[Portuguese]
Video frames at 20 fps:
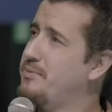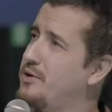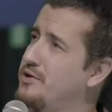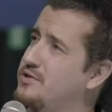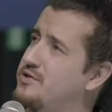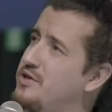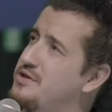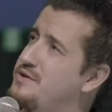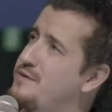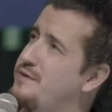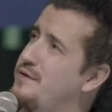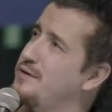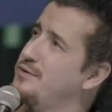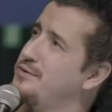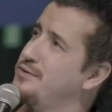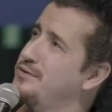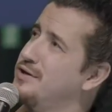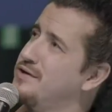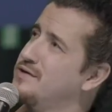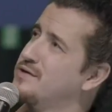falei, pô, só
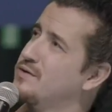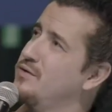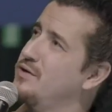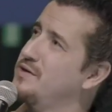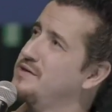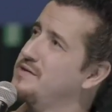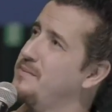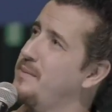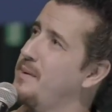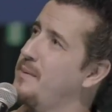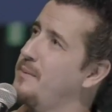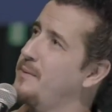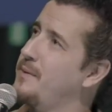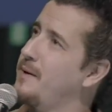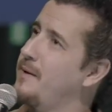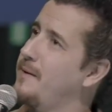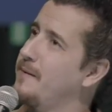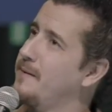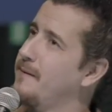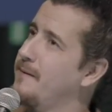dificulta as coisas
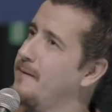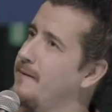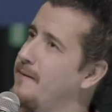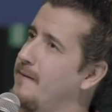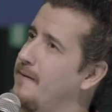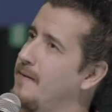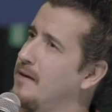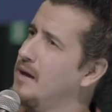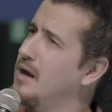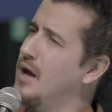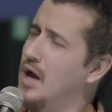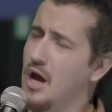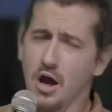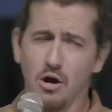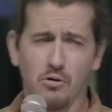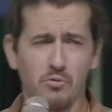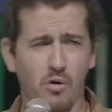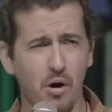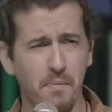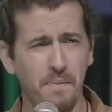mesmo, né?
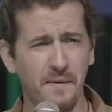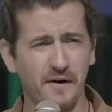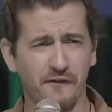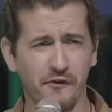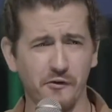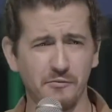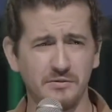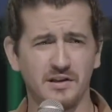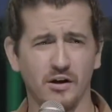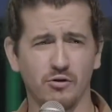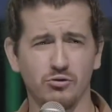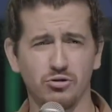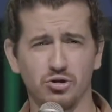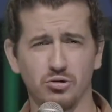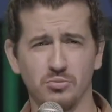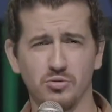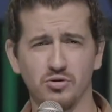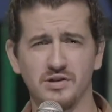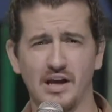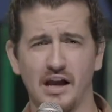Qual perfume você
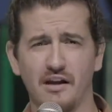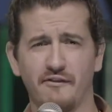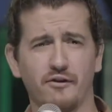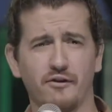costuma